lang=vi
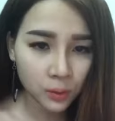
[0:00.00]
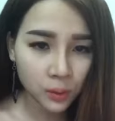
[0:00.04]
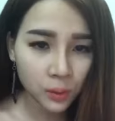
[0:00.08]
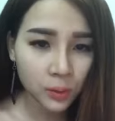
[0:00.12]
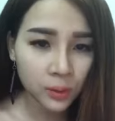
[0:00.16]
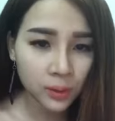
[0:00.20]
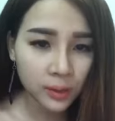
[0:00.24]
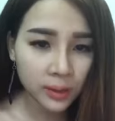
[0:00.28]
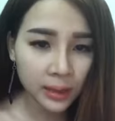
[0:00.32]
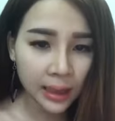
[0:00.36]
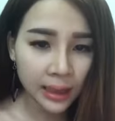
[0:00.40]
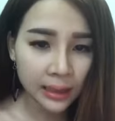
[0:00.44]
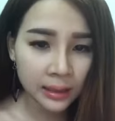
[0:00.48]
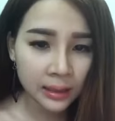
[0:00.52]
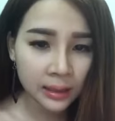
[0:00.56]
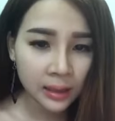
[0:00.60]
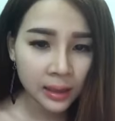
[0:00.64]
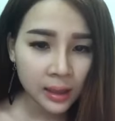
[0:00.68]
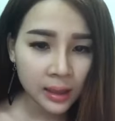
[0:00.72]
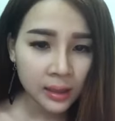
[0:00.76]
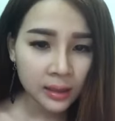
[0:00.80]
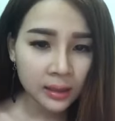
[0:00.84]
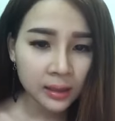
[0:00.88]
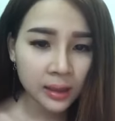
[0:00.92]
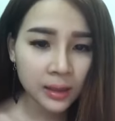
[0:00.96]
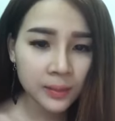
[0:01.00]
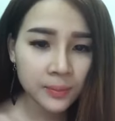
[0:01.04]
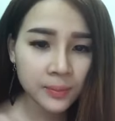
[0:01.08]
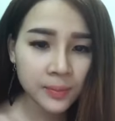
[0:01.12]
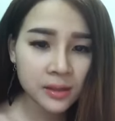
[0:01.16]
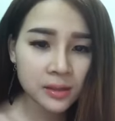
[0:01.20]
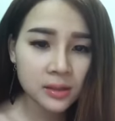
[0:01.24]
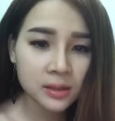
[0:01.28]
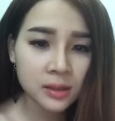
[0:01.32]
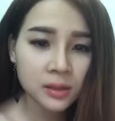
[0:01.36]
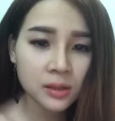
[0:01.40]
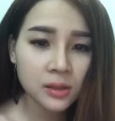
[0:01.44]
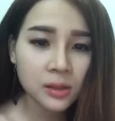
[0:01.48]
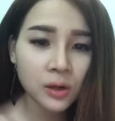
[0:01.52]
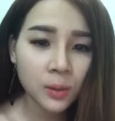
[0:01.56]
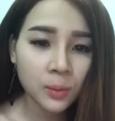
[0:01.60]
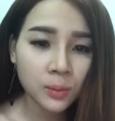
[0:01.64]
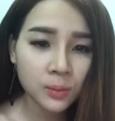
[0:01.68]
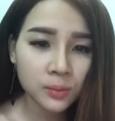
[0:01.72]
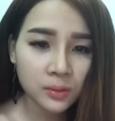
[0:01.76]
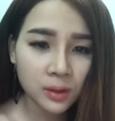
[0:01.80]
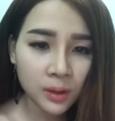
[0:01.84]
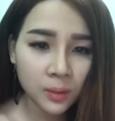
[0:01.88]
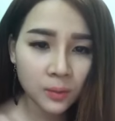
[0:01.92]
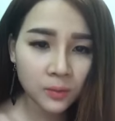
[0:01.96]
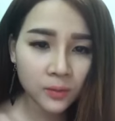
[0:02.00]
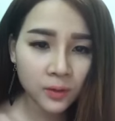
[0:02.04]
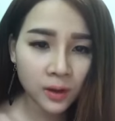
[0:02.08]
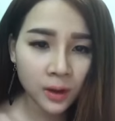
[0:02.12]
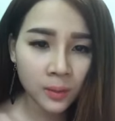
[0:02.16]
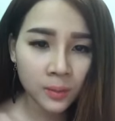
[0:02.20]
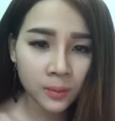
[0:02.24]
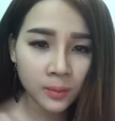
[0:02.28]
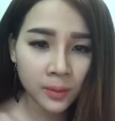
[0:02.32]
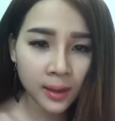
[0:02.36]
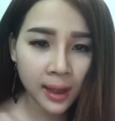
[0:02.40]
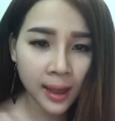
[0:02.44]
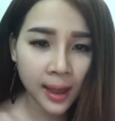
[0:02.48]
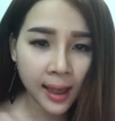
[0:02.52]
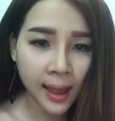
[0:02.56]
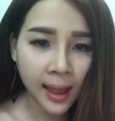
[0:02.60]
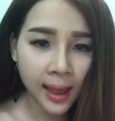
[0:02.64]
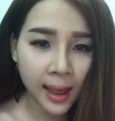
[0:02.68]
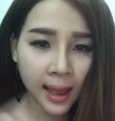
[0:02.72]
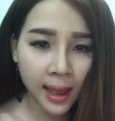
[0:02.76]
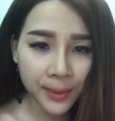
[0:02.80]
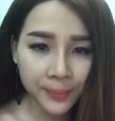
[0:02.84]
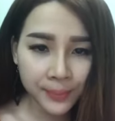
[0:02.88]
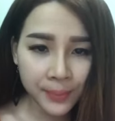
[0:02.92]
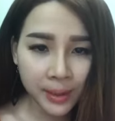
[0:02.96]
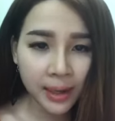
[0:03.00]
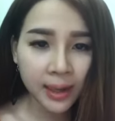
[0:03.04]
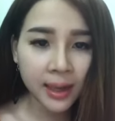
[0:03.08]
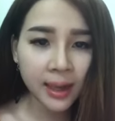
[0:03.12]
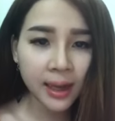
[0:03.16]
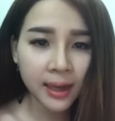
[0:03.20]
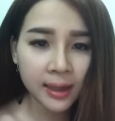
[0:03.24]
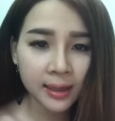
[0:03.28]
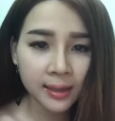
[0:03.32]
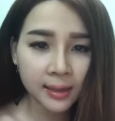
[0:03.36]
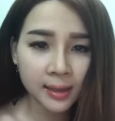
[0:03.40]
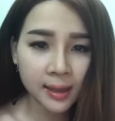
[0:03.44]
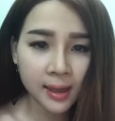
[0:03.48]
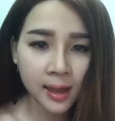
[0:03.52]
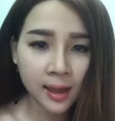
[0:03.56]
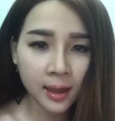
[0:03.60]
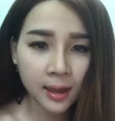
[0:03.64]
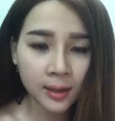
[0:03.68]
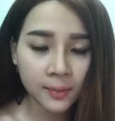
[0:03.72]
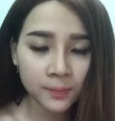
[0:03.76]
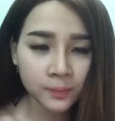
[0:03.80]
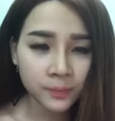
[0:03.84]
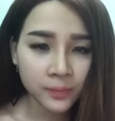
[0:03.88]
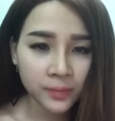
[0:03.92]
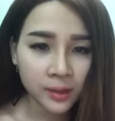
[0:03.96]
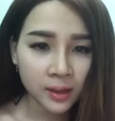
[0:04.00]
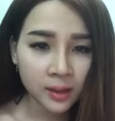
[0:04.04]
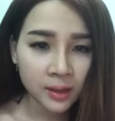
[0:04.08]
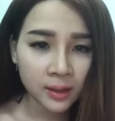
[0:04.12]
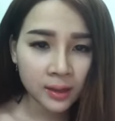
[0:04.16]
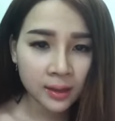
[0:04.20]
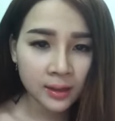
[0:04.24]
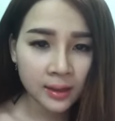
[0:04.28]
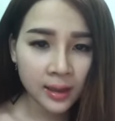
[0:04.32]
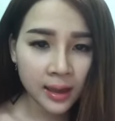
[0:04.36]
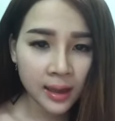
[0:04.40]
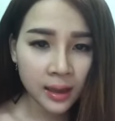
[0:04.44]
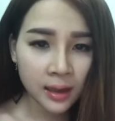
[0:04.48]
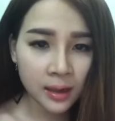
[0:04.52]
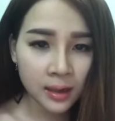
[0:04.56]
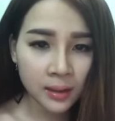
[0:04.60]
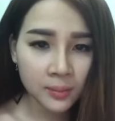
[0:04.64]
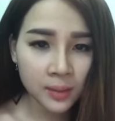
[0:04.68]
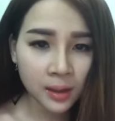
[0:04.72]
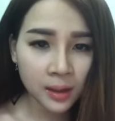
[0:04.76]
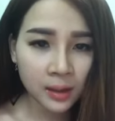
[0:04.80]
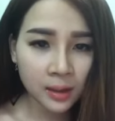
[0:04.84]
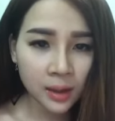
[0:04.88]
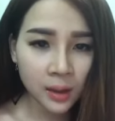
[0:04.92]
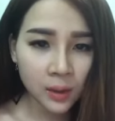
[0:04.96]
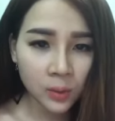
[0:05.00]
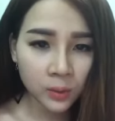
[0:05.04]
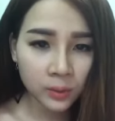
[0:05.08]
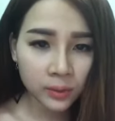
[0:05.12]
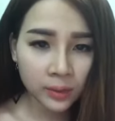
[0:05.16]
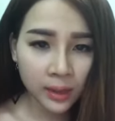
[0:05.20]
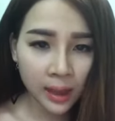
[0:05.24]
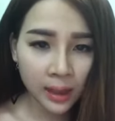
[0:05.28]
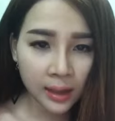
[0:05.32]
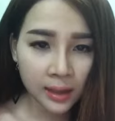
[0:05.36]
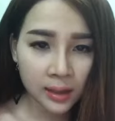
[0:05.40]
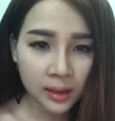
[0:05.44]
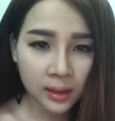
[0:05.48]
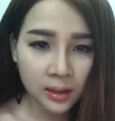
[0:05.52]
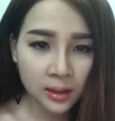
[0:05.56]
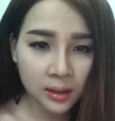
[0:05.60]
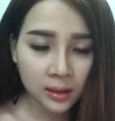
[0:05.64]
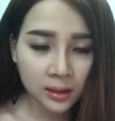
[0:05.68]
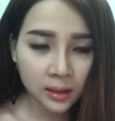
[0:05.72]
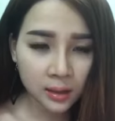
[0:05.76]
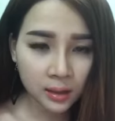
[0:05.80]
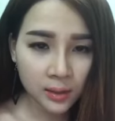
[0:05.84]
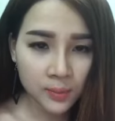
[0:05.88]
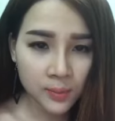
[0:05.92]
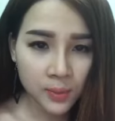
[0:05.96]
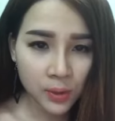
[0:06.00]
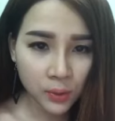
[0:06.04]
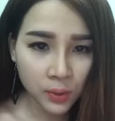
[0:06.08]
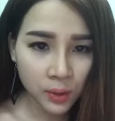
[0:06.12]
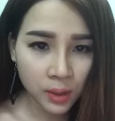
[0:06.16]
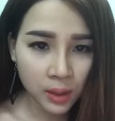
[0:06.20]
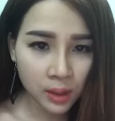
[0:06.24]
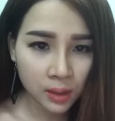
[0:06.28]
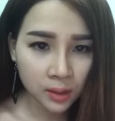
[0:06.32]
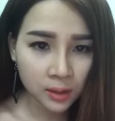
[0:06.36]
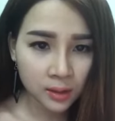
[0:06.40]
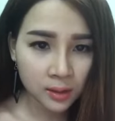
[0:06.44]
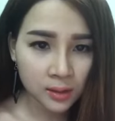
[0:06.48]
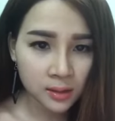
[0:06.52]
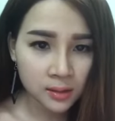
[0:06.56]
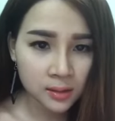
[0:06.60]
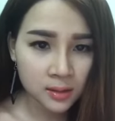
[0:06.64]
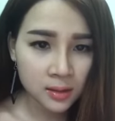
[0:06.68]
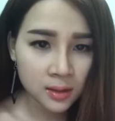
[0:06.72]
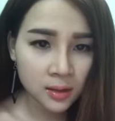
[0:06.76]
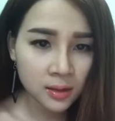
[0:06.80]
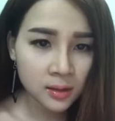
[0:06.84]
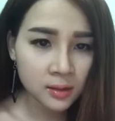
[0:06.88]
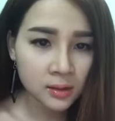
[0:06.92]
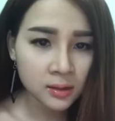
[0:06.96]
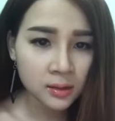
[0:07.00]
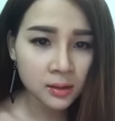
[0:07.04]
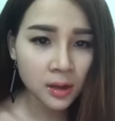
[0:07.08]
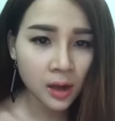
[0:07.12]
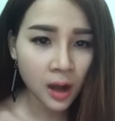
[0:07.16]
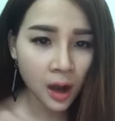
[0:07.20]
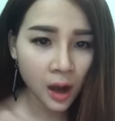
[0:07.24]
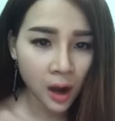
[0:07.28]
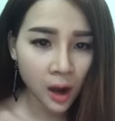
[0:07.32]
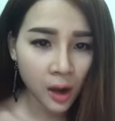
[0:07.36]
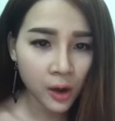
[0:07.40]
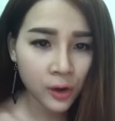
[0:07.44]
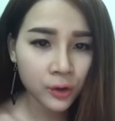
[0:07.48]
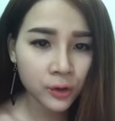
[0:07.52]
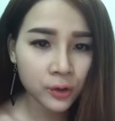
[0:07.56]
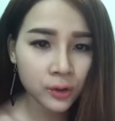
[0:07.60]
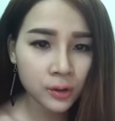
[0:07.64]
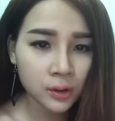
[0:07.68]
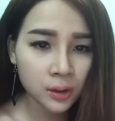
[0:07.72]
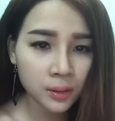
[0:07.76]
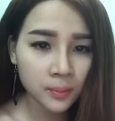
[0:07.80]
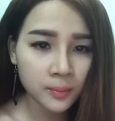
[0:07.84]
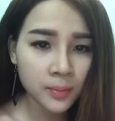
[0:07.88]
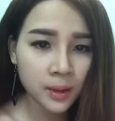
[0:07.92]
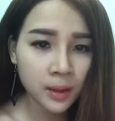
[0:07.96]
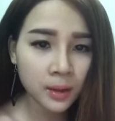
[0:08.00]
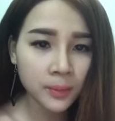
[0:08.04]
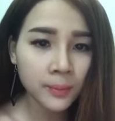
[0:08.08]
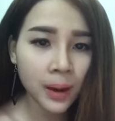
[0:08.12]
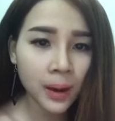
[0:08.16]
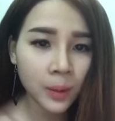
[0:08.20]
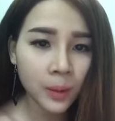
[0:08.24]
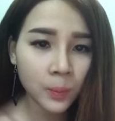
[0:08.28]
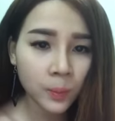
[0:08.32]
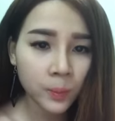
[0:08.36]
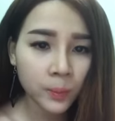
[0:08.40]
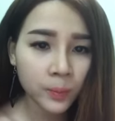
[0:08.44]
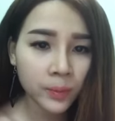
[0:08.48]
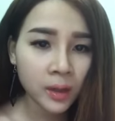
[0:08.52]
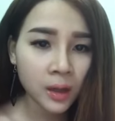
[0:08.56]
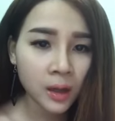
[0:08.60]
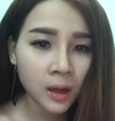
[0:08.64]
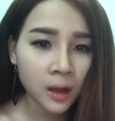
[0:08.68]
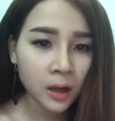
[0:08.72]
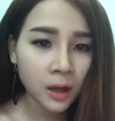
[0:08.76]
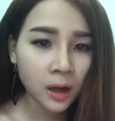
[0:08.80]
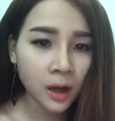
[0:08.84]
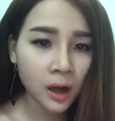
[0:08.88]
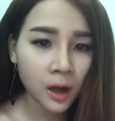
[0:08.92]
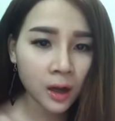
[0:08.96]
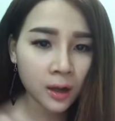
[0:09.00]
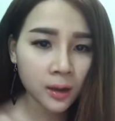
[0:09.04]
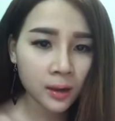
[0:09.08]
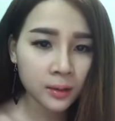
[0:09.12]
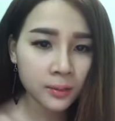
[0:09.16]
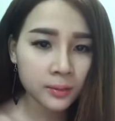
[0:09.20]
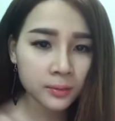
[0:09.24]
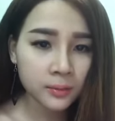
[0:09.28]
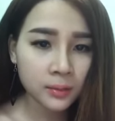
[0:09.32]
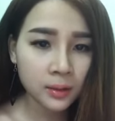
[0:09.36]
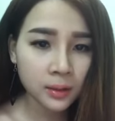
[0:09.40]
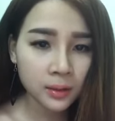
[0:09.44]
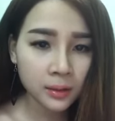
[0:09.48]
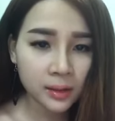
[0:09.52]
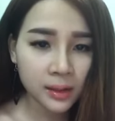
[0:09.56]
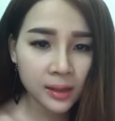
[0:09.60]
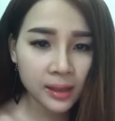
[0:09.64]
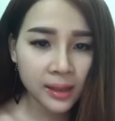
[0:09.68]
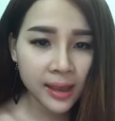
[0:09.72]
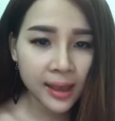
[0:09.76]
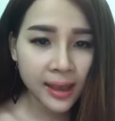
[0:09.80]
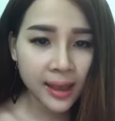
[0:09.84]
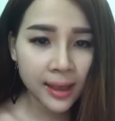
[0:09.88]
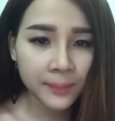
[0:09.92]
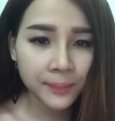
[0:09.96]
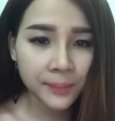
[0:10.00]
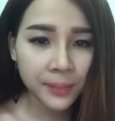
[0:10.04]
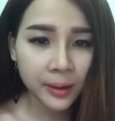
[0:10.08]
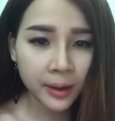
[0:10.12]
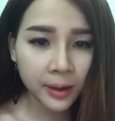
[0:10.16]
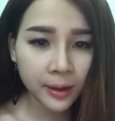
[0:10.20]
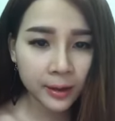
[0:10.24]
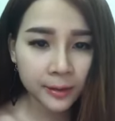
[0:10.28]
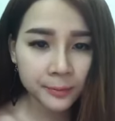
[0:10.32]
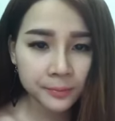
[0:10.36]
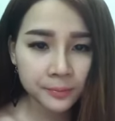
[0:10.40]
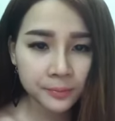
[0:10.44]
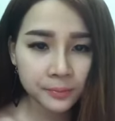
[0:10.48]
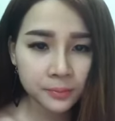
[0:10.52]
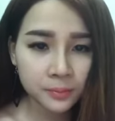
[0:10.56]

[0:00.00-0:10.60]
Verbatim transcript: thuốc nhanh thì mình sử dụng trong vòng là hai ba ngày là cái da đã bắt đầu thấy cái những cái biểu hiện như sưng đỏ rồi chuẩn bị bong. Còn những cái da mà